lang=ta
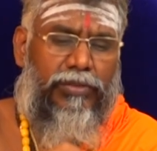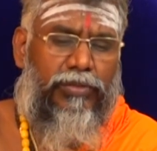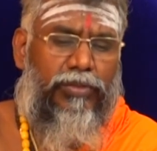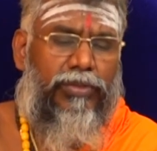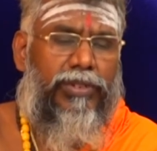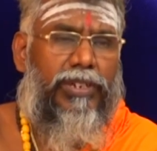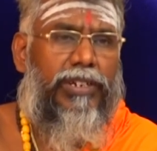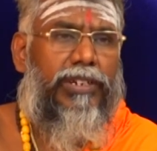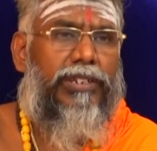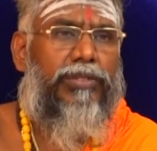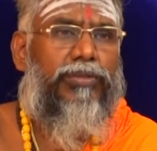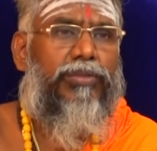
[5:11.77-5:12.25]

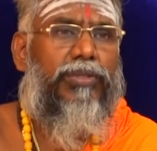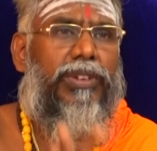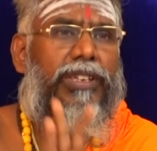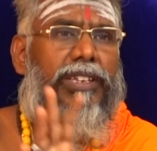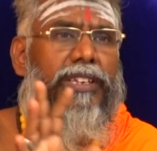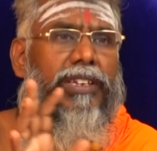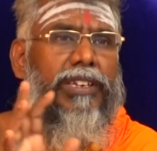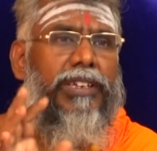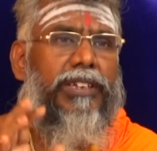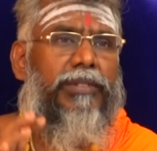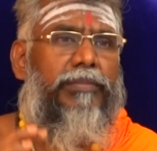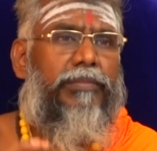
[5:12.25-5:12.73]
ஒரு ரெண்டு துளி
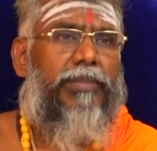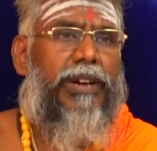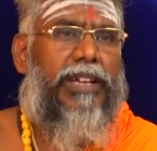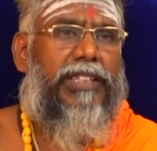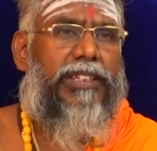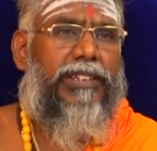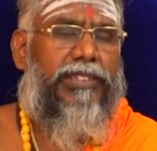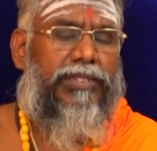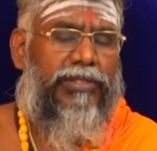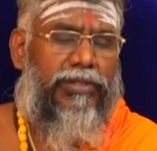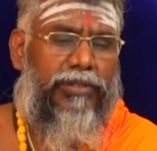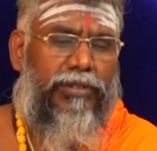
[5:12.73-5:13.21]

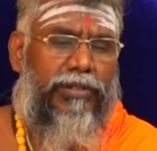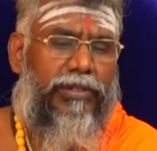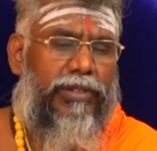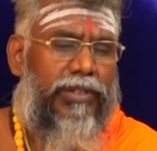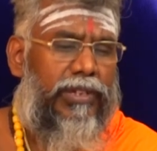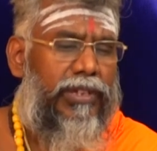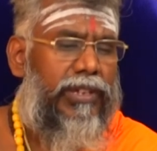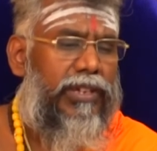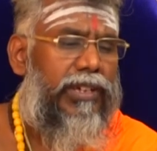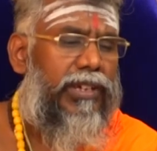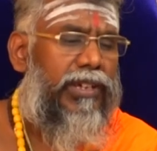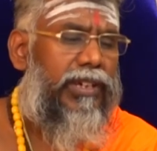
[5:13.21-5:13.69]
பாதரசம்
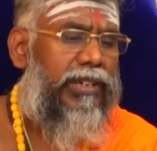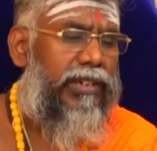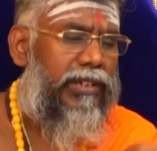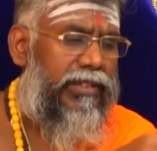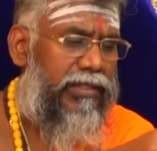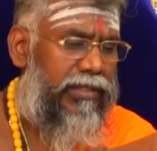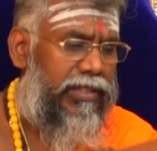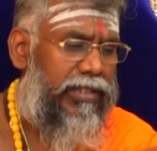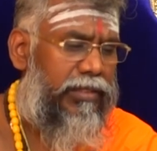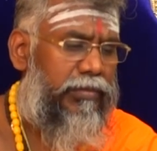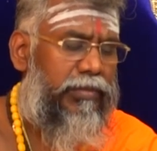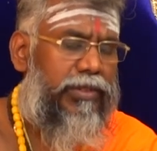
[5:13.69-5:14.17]

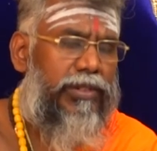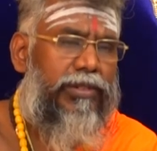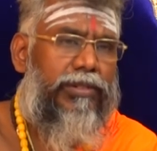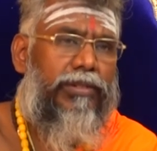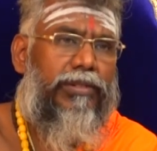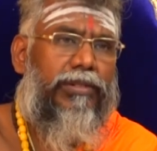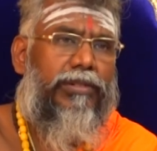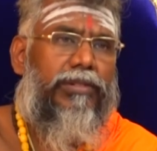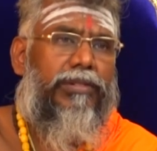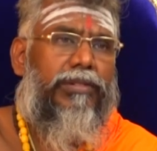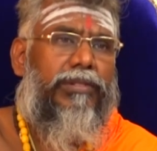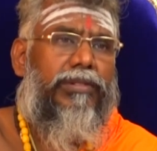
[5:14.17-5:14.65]

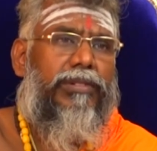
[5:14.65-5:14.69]
திரும்பியும்